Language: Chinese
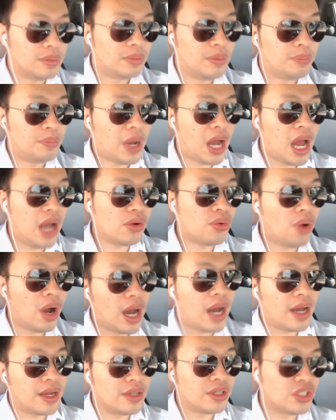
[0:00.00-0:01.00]
八
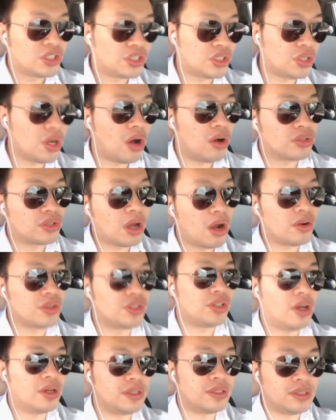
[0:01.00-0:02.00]
卦小道
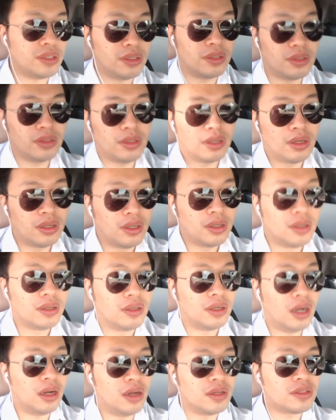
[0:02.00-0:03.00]
消息，
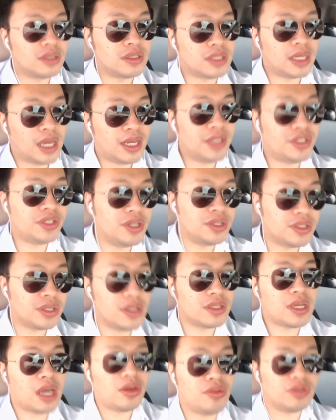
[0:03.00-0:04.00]
然后自己还亲身
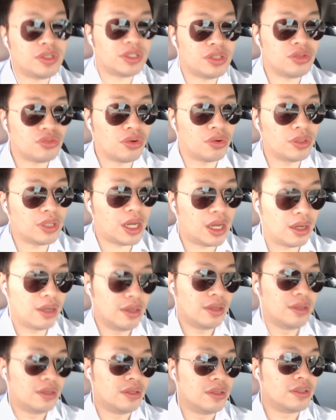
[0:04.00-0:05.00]
参与其中的
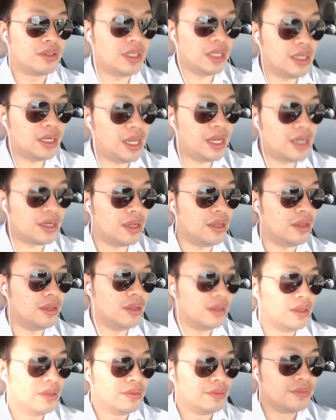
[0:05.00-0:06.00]
这类人。
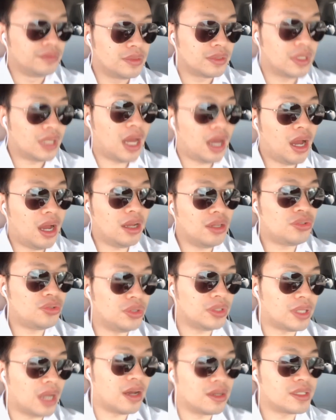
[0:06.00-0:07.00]
他去
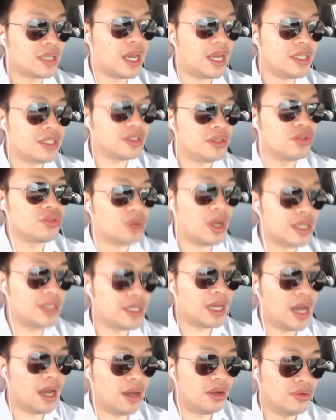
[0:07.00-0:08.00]
当财经专
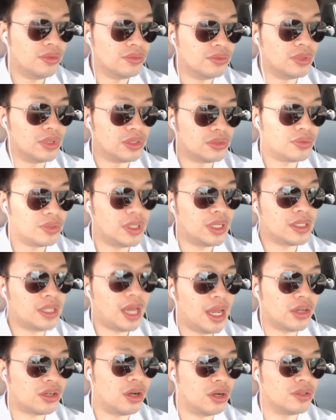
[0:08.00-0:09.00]
家，我觉得
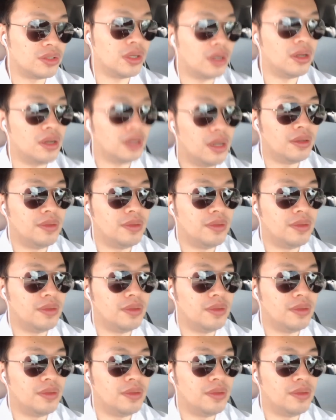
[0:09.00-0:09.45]
太搞笑了，